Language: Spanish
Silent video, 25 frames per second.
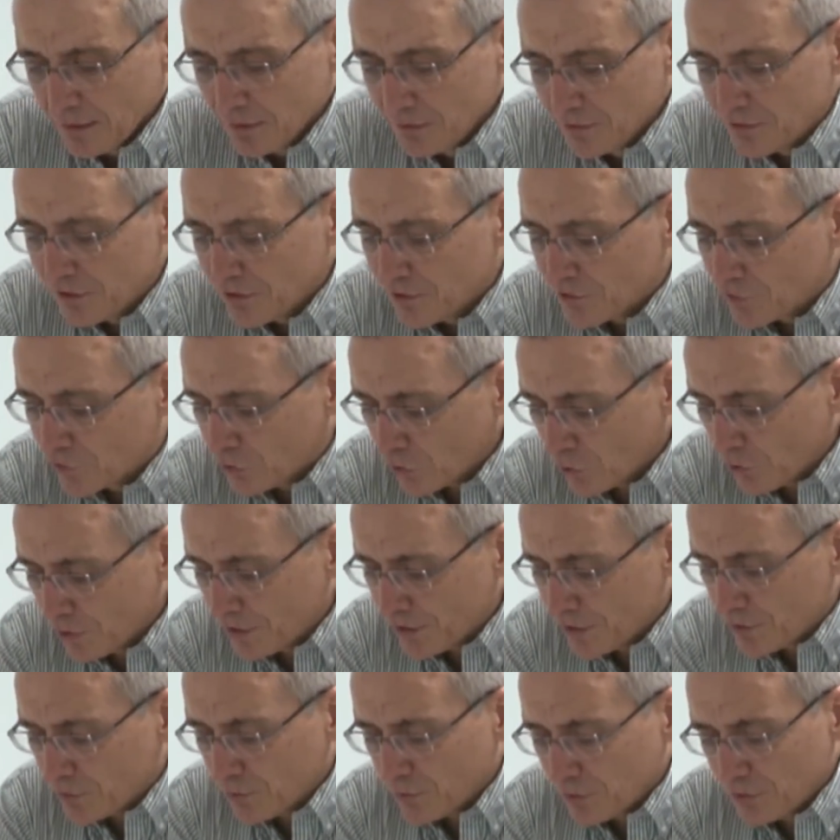
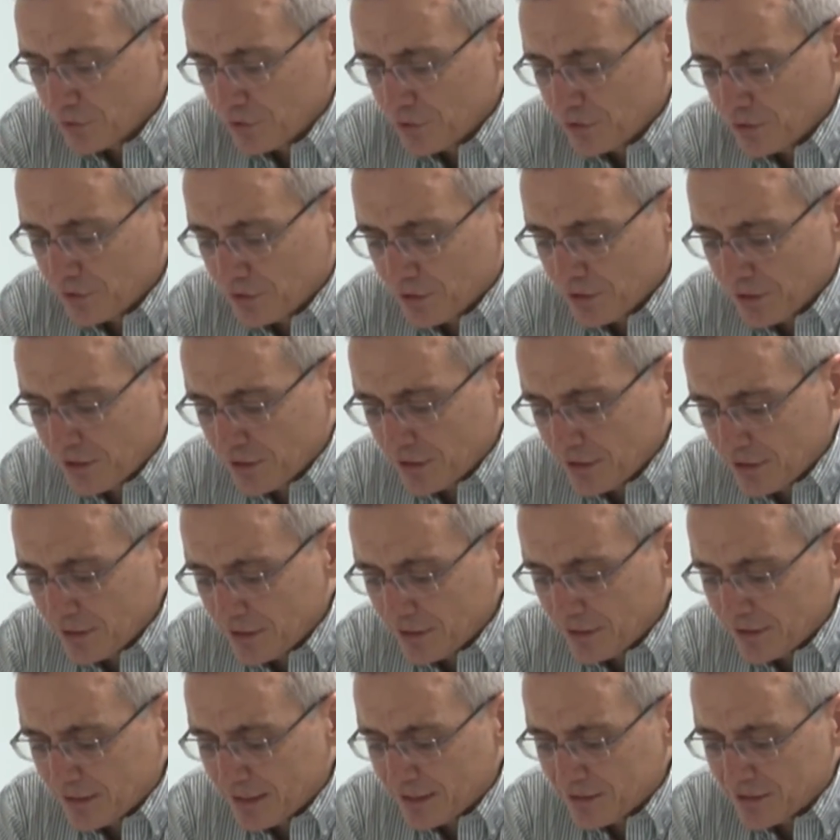sistólico,
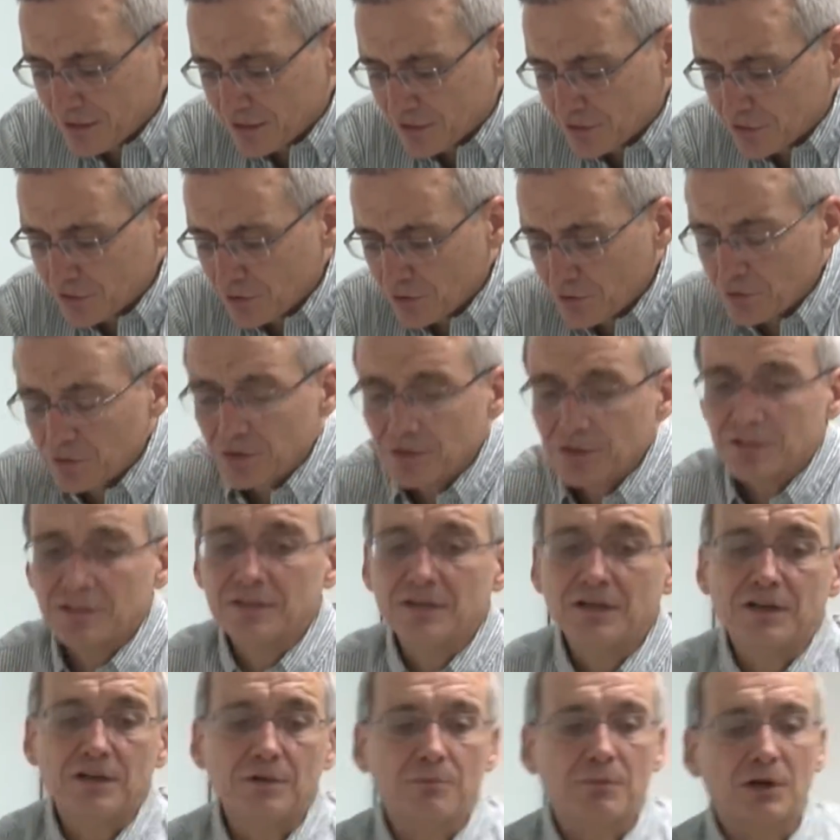índice de eyección,
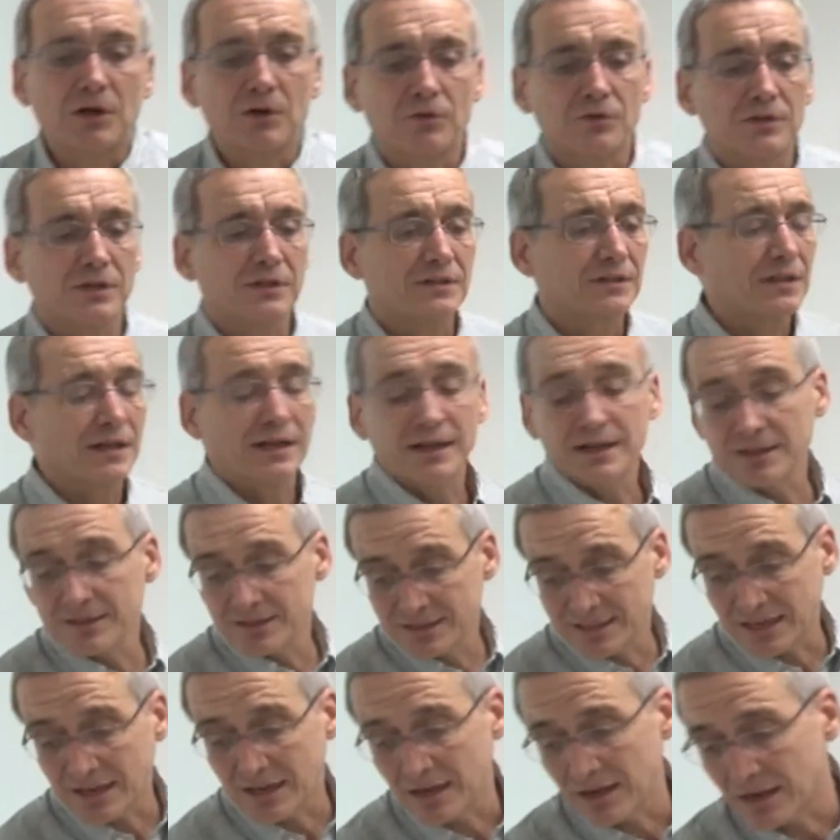tiene un valor de
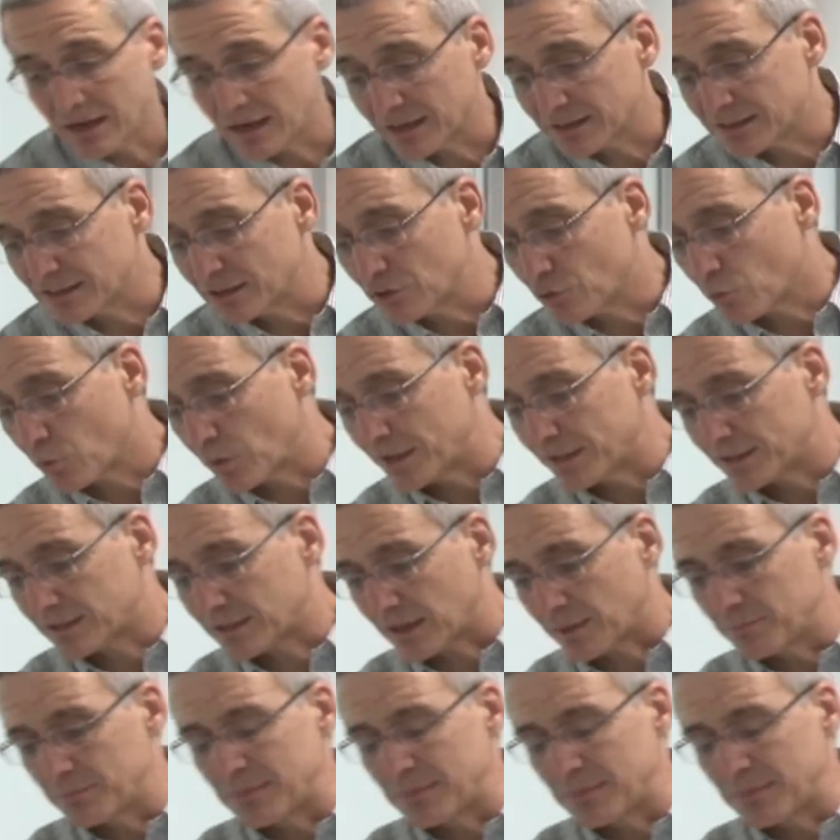30 a 50